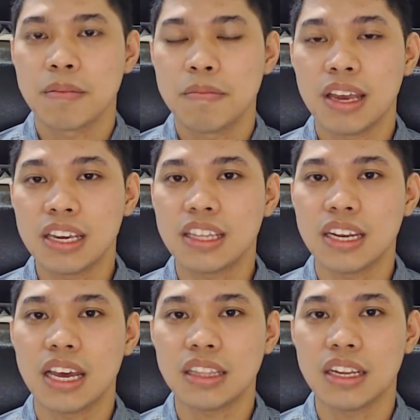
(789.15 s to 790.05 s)
makikita
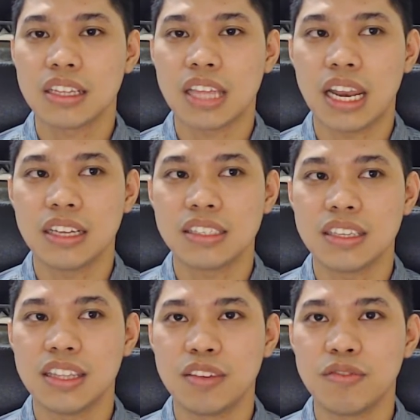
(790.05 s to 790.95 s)
natin na talagang
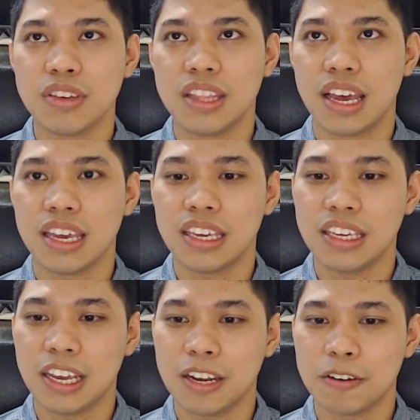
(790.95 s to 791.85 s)
si David
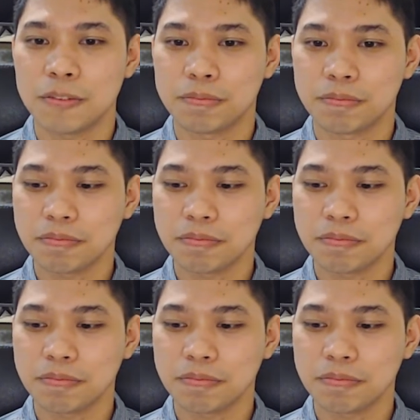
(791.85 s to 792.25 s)
ay ano,